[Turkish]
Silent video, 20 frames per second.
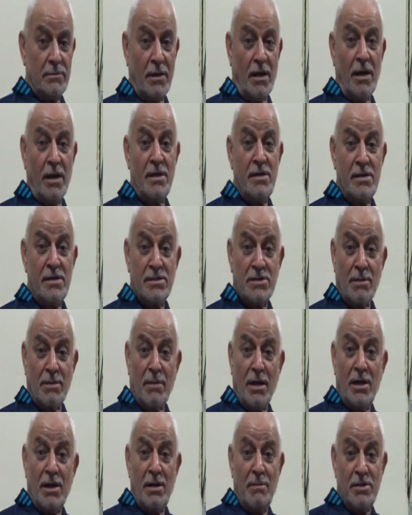Ahir
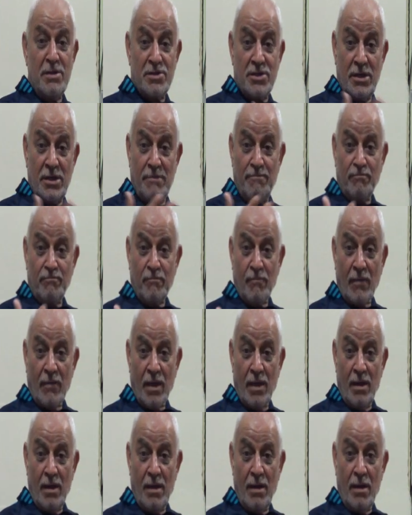zaman nebisi.
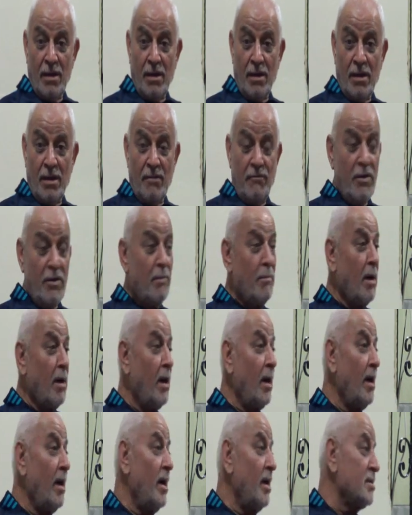Ve ma
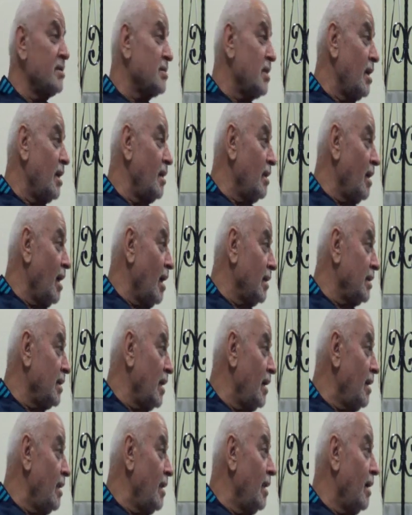
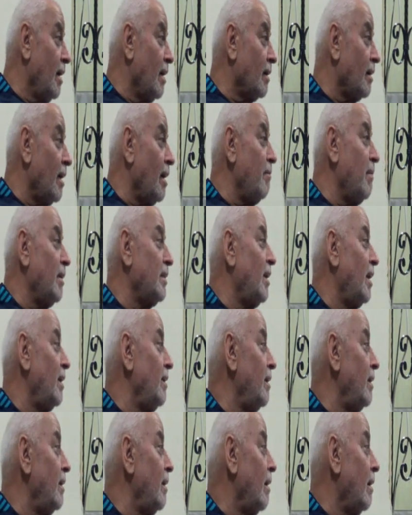erselnake illa
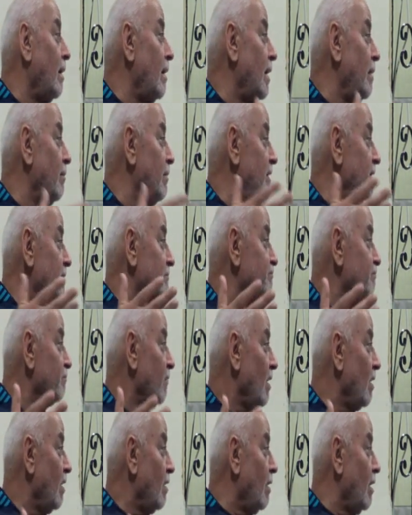rahmeten lil alemin.
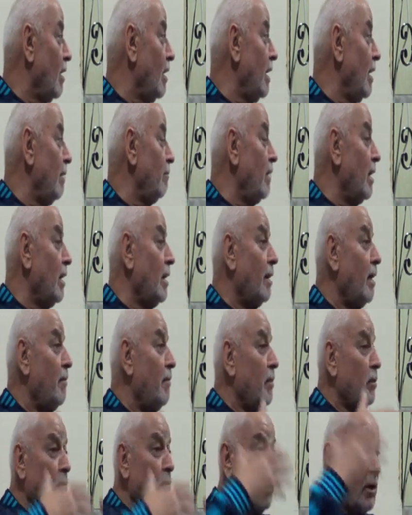Alemlere
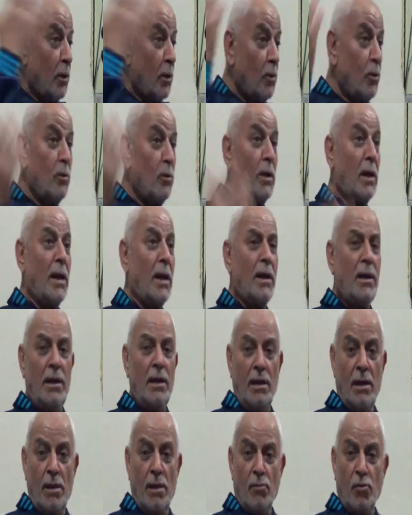rahmet olarak gönderilen
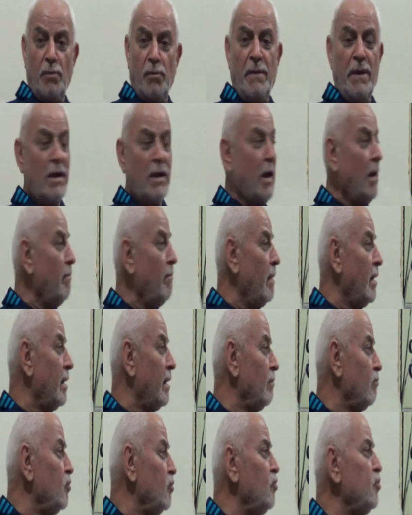bu
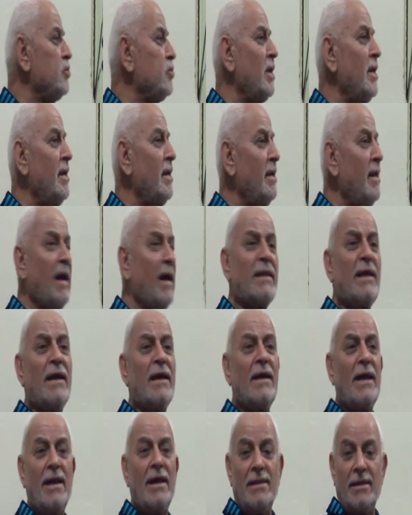peygamberin bu yüceliği
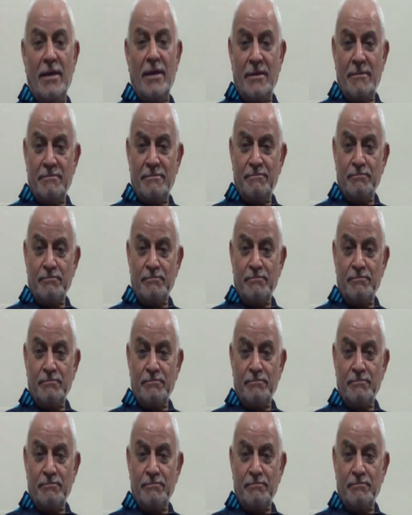nereden geldi?